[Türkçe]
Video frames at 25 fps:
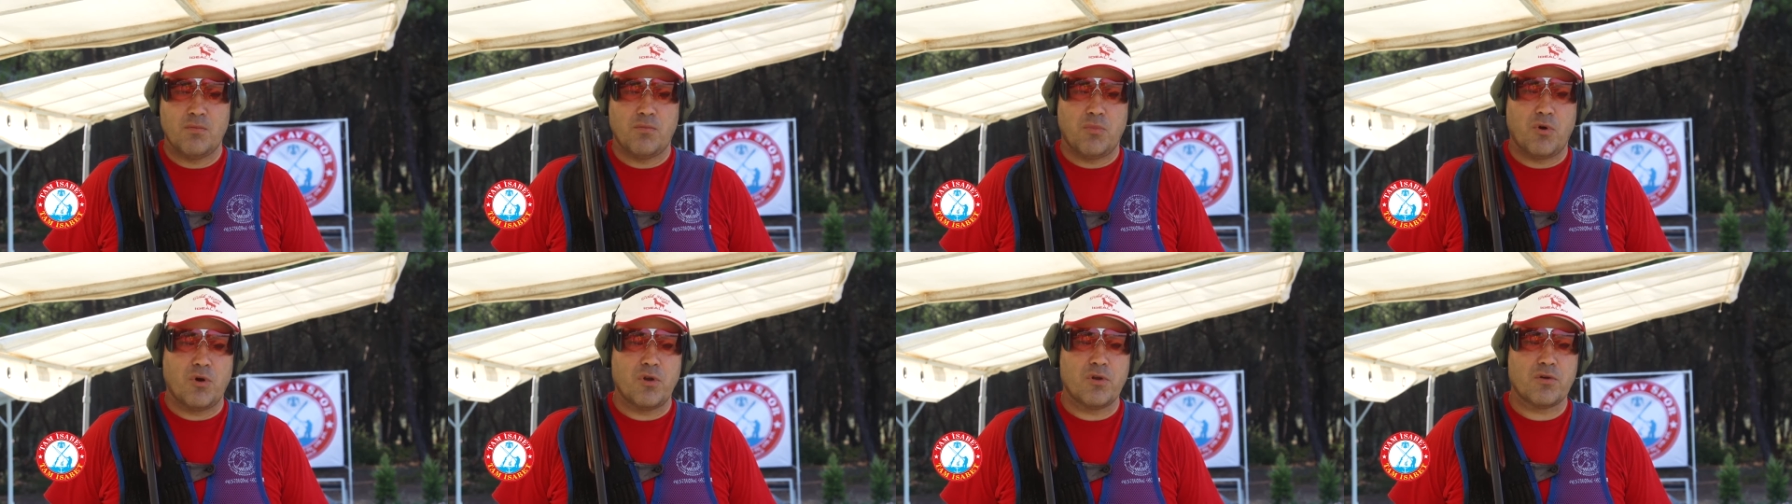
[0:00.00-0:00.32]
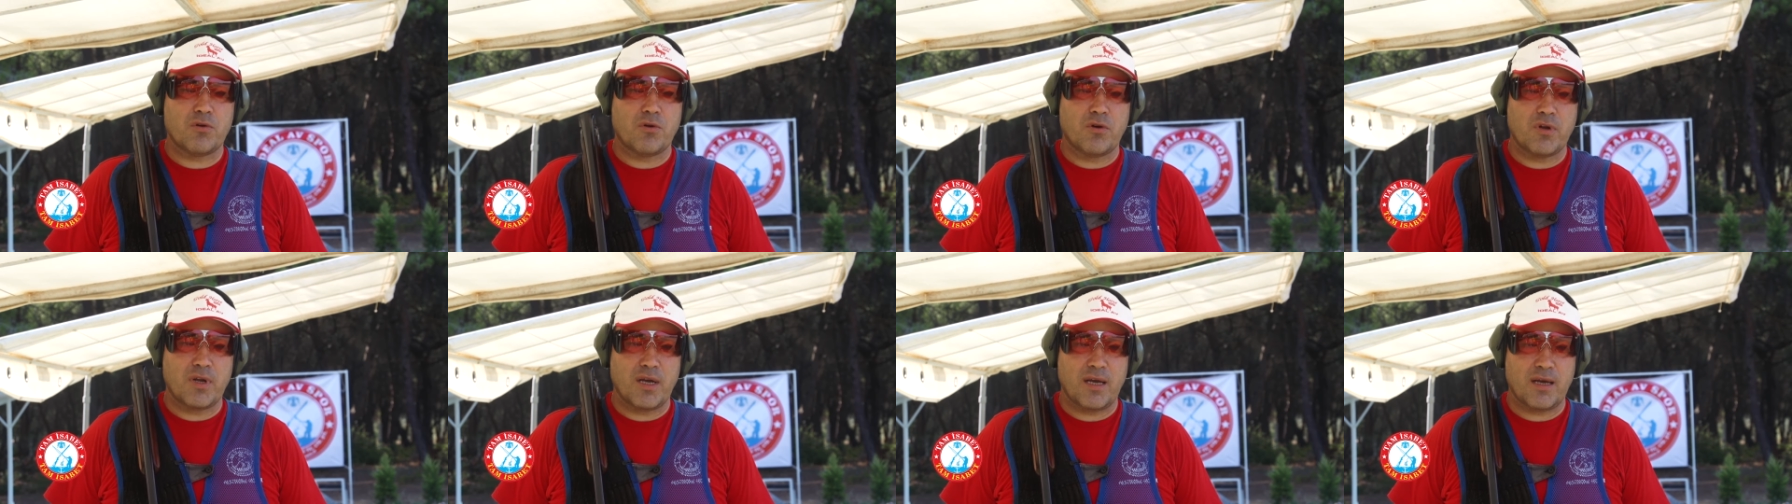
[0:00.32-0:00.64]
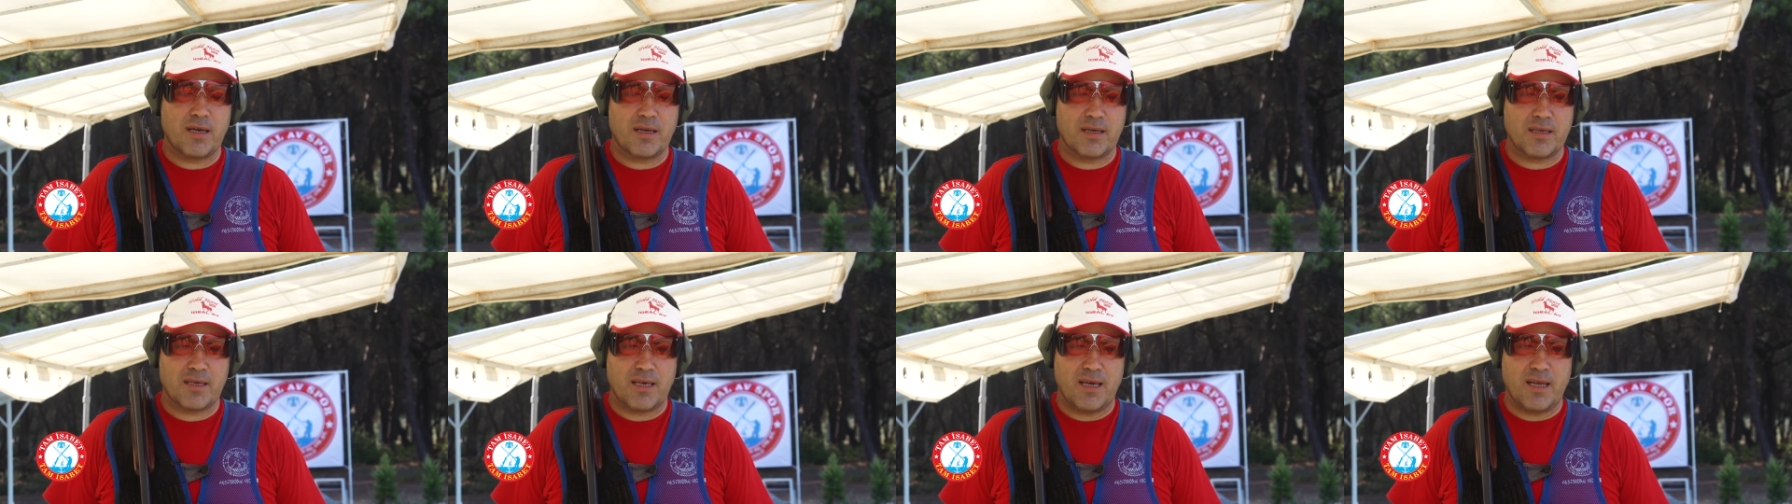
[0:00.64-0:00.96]

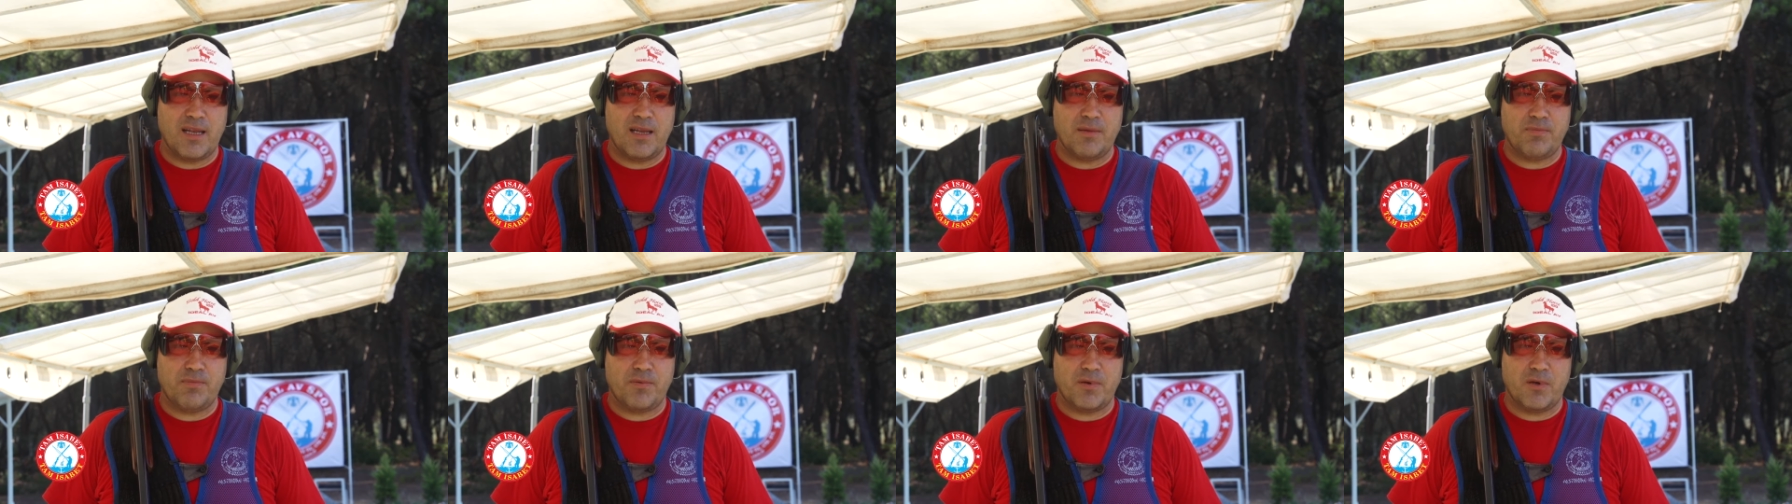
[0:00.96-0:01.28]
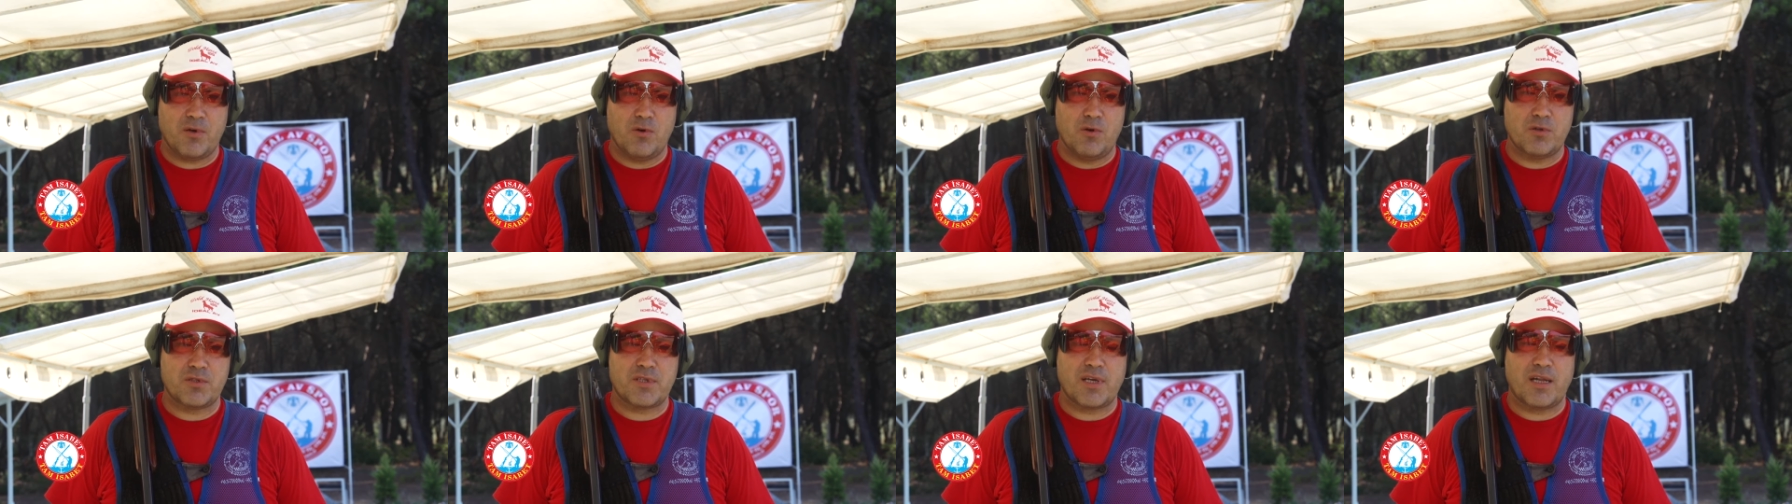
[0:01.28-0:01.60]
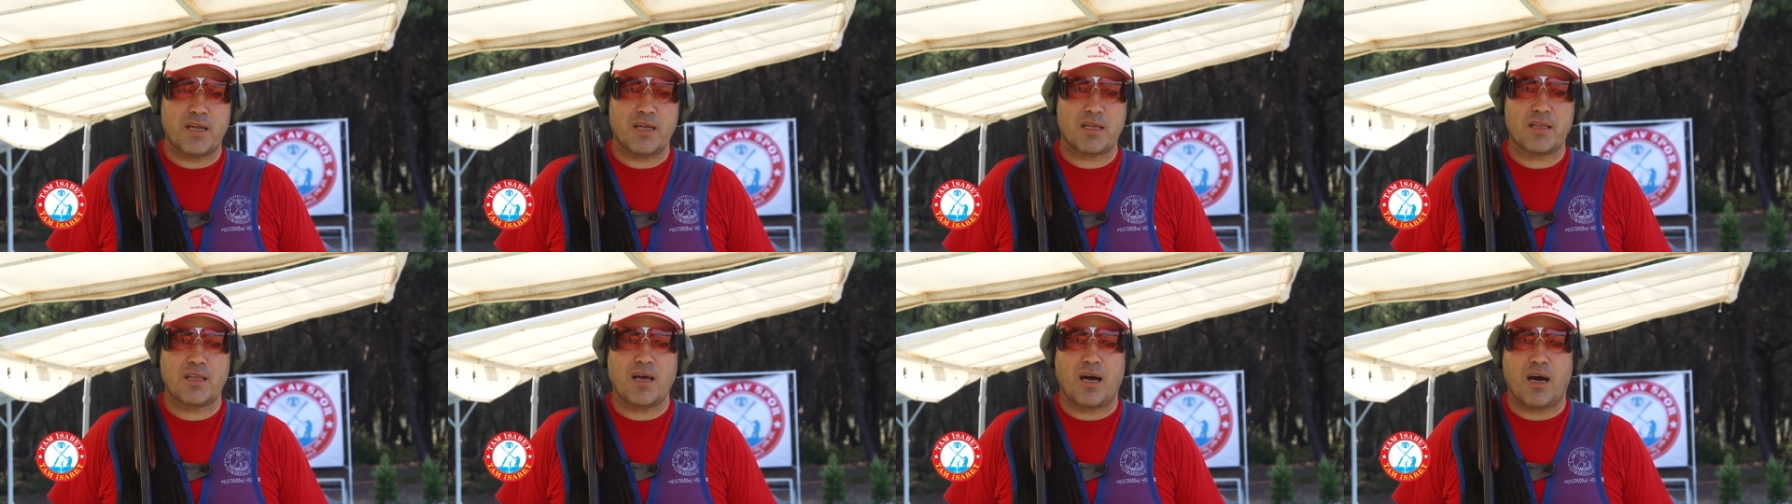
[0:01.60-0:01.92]
poligona gelip
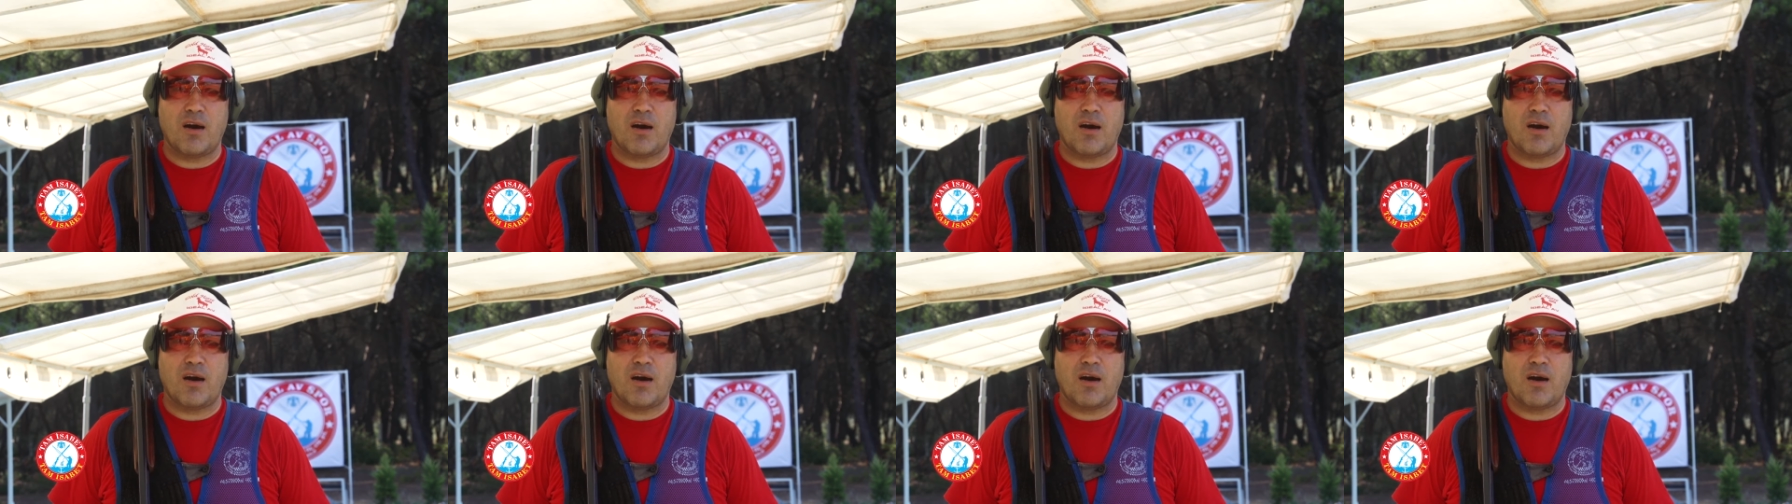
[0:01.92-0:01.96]
özellikle